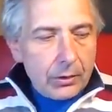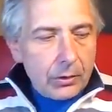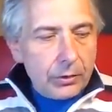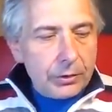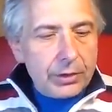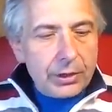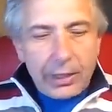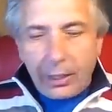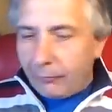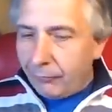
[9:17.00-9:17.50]

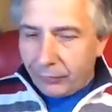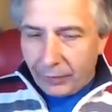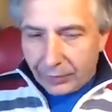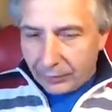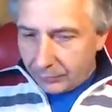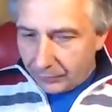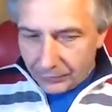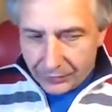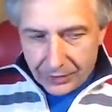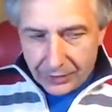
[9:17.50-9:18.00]
Und die
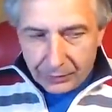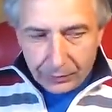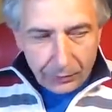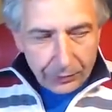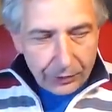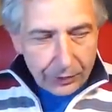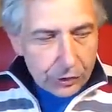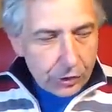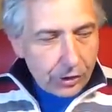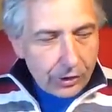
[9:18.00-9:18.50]
Kampfhandlungen sind
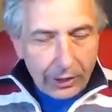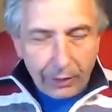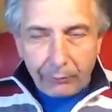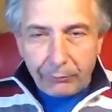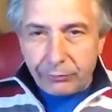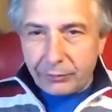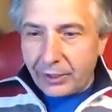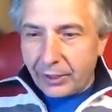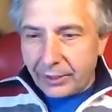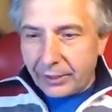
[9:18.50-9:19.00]
auch nicht der
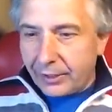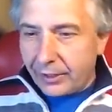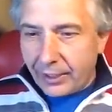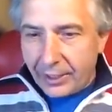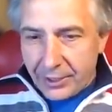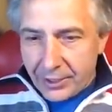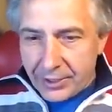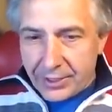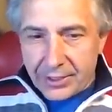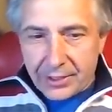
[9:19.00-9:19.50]
Kampf gegen
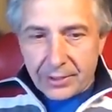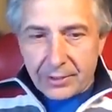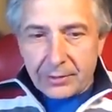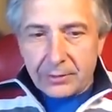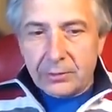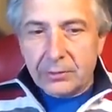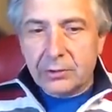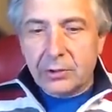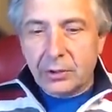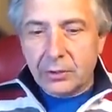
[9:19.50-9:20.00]
rechts,
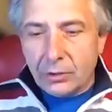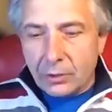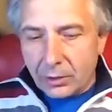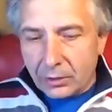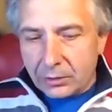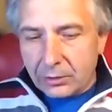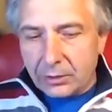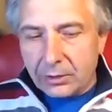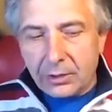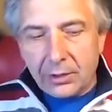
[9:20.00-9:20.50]

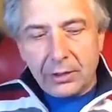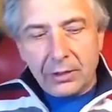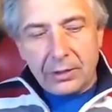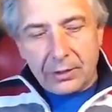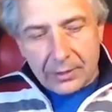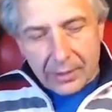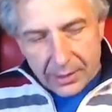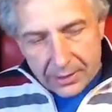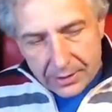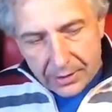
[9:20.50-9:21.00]
sondern
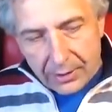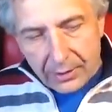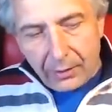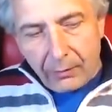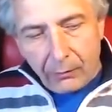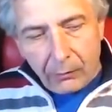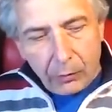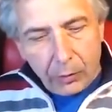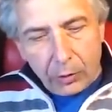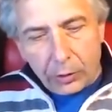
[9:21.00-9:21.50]
das
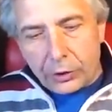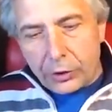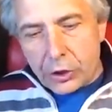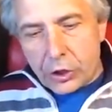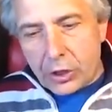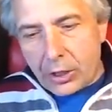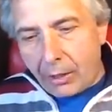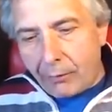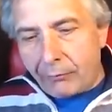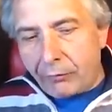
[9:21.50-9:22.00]
sind
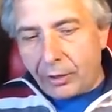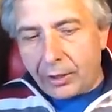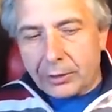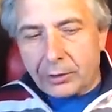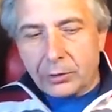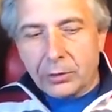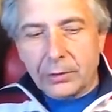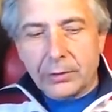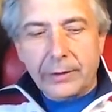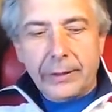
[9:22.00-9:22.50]
wirklich
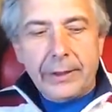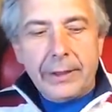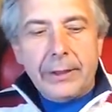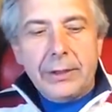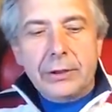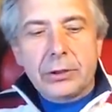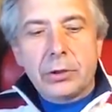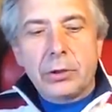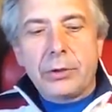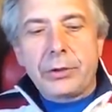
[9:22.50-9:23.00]
Kampfhandlungen.
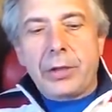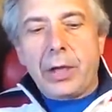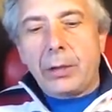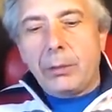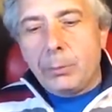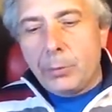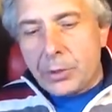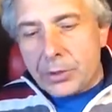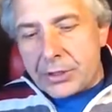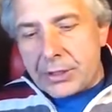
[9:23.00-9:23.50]
So, und
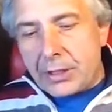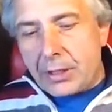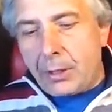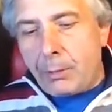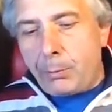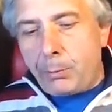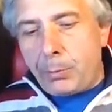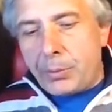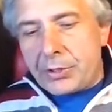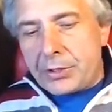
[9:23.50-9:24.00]
dann muss
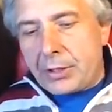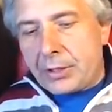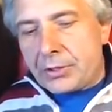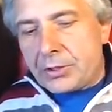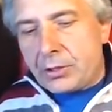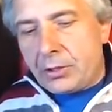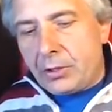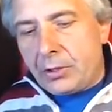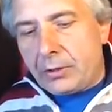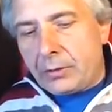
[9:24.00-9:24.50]
der
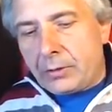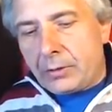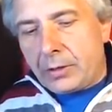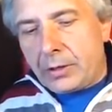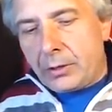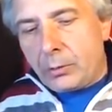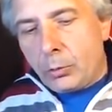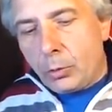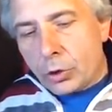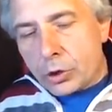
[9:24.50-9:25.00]
Besatzer
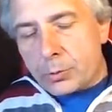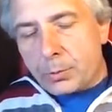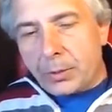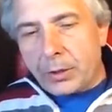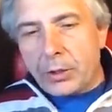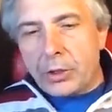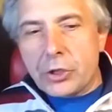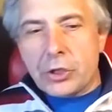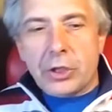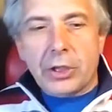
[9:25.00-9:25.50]
die
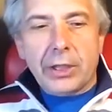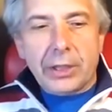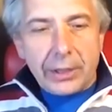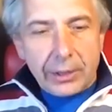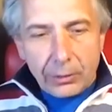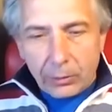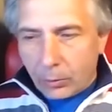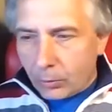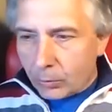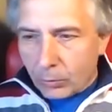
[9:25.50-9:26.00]
ursprüngliche
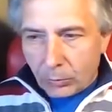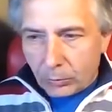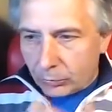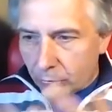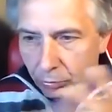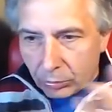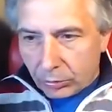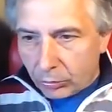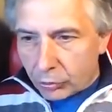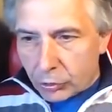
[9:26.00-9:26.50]
Regierung
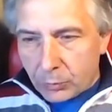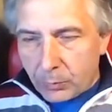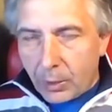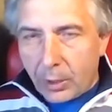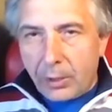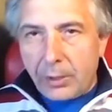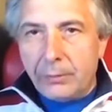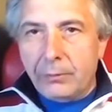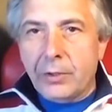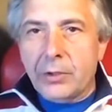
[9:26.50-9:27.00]
durch
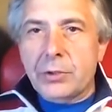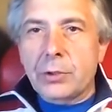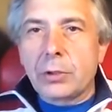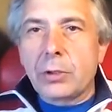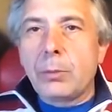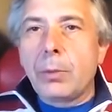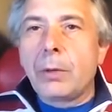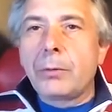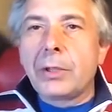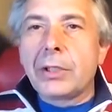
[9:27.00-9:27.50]
Wahlen, was auch
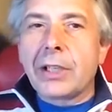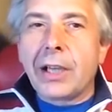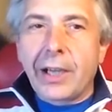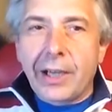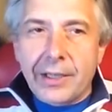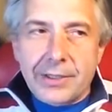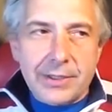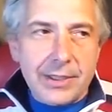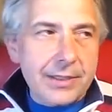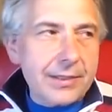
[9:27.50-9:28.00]
immer, wieder
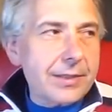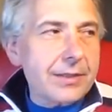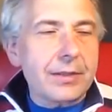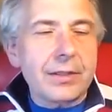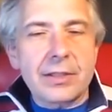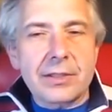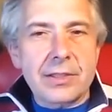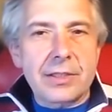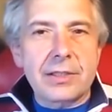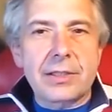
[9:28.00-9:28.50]
einsetzen.
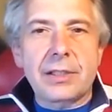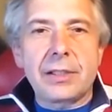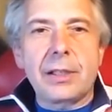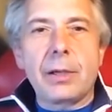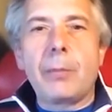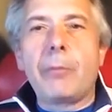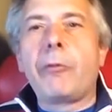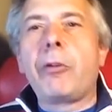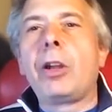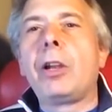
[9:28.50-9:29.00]
Das ist
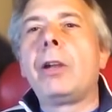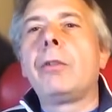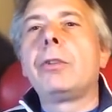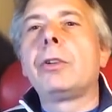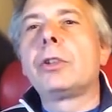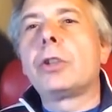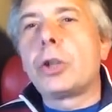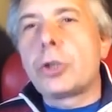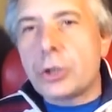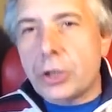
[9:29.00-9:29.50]
im Falle
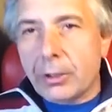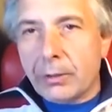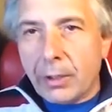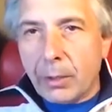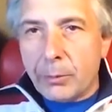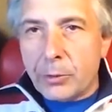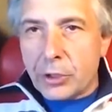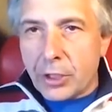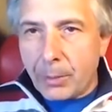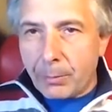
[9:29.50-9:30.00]
von Deutschland
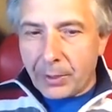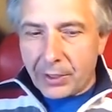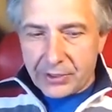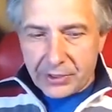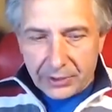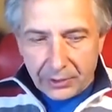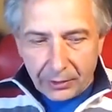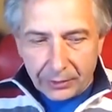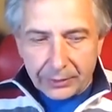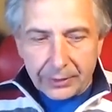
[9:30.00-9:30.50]
nämlich nicht
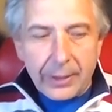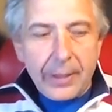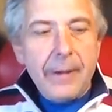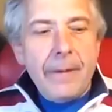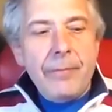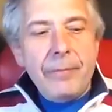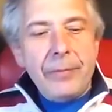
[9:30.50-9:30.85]
passiert.